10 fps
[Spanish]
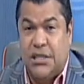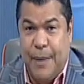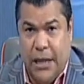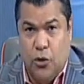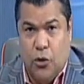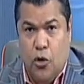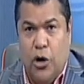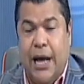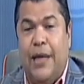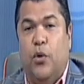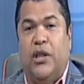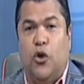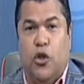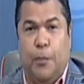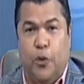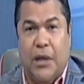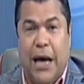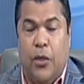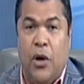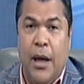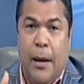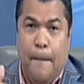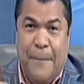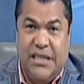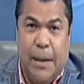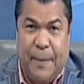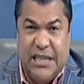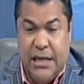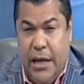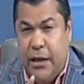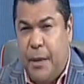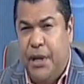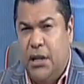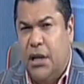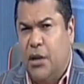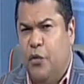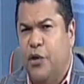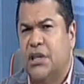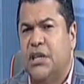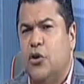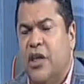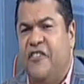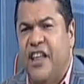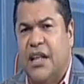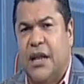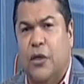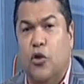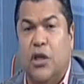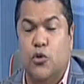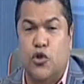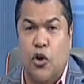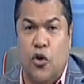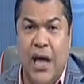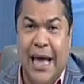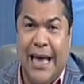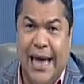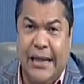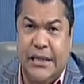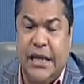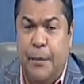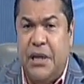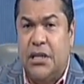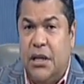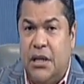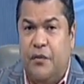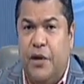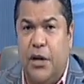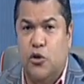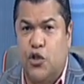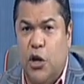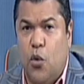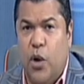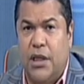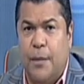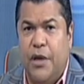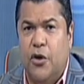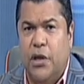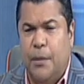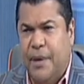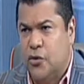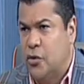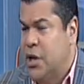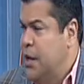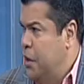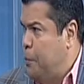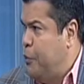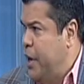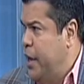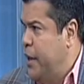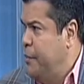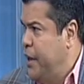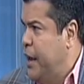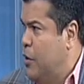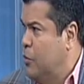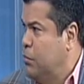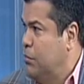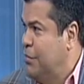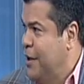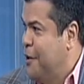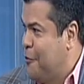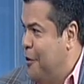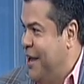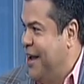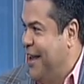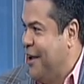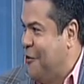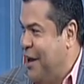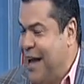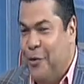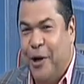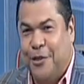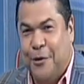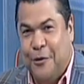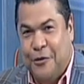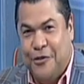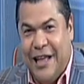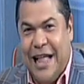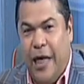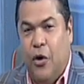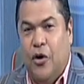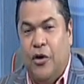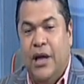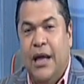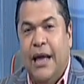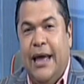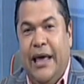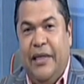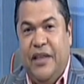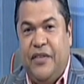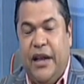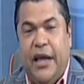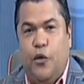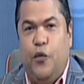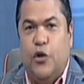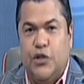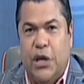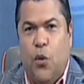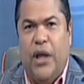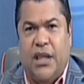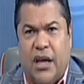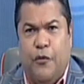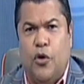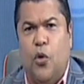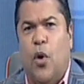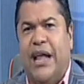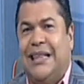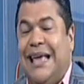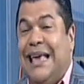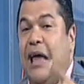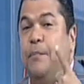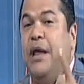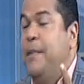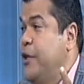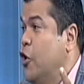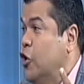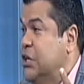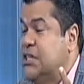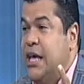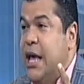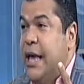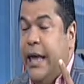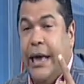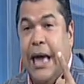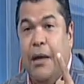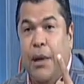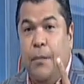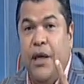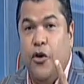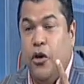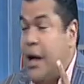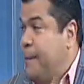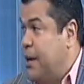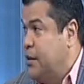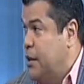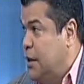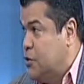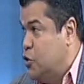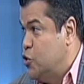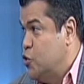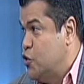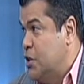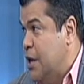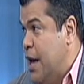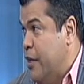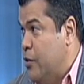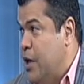Mato, colega nuestro, diputado, vicepresidente administrativo y financiero de FENATRANO, denunció que en diciembre se le transfirieron 50 millones de pesos. Después vi un eh, colega nuestro, senador, eh, decir que no fueron 50, que fueron 40 y que hay mil millones, y que hay mil millones, aparte del gasoil subsidiado,